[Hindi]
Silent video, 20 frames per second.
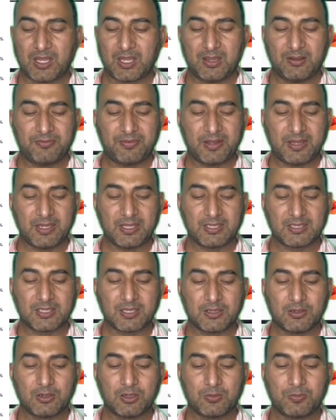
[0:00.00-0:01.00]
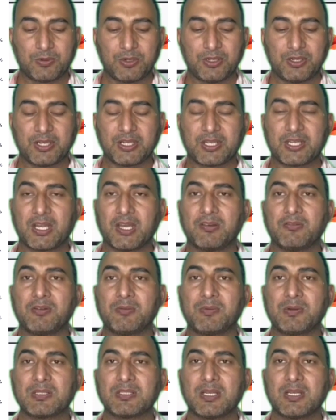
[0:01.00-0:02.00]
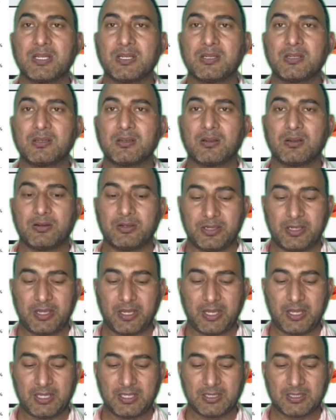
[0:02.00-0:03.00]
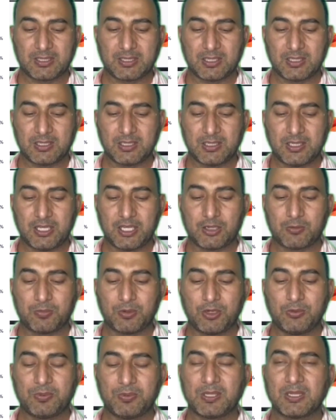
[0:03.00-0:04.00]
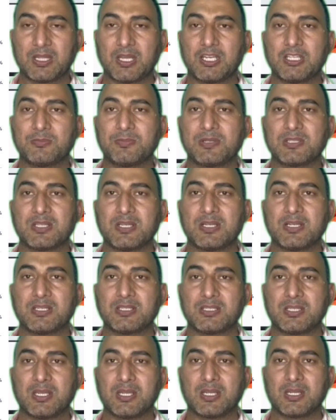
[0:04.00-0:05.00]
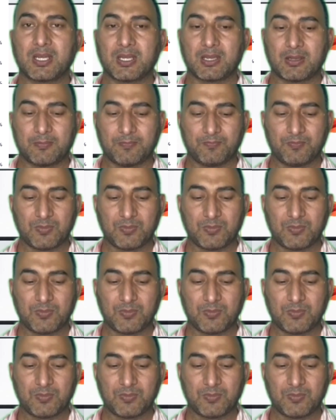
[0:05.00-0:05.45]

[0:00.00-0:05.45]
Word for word: एफ का नौ पॉइंट इक्यानवे परसेंट और डी का एक पॉइंट पैंतालीस परसेंट स्टेक है